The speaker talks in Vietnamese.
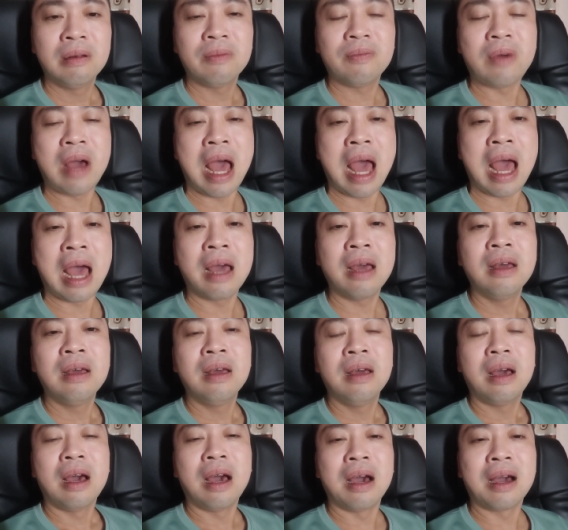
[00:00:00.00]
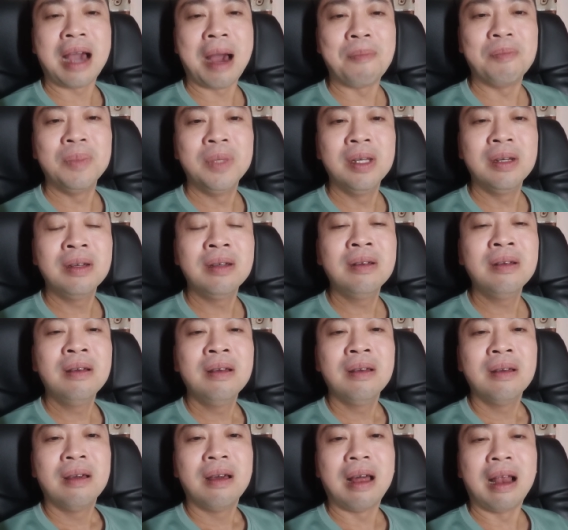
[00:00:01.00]
và à, gặp những
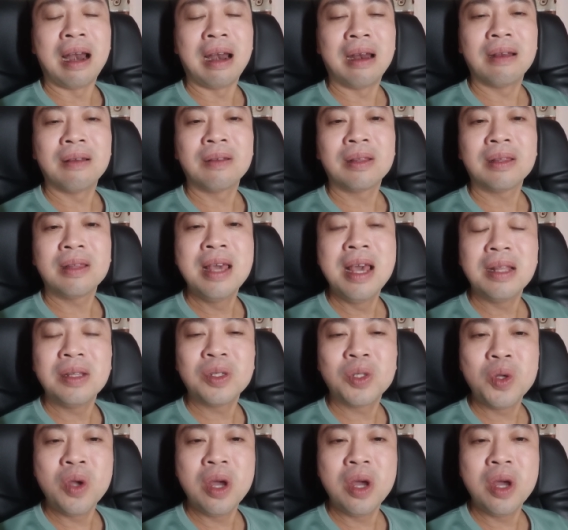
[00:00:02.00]
à, thiện